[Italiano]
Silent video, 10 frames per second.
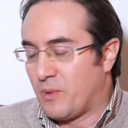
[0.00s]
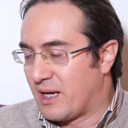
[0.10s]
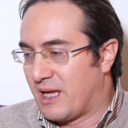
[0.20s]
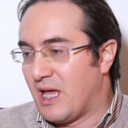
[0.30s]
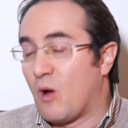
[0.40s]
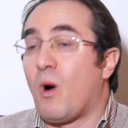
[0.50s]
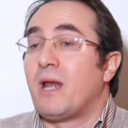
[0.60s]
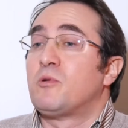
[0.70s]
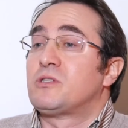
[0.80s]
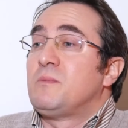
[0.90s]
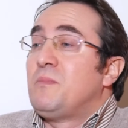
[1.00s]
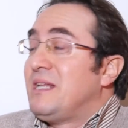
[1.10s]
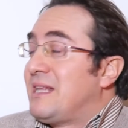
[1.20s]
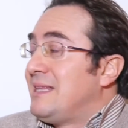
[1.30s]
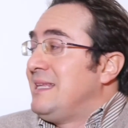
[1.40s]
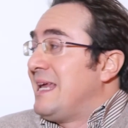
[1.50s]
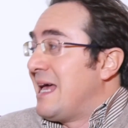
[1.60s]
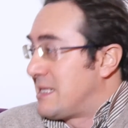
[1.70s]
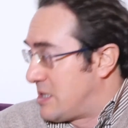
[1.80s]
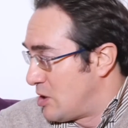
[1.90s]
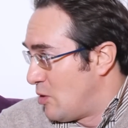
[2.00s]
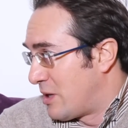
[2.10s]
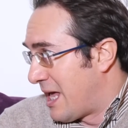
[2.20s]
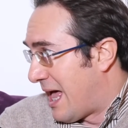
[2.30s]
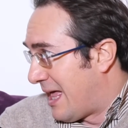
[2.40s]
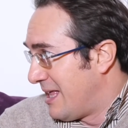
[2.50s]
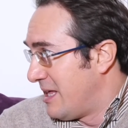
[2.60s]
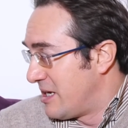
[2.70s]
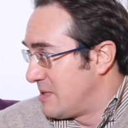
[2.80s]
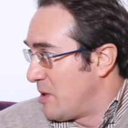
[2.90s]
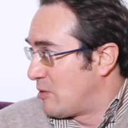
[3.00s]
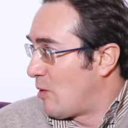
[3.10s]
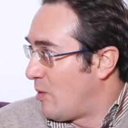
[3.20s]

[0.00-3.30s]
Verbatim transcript: perché, quali possibilità di reazione ha rispetto a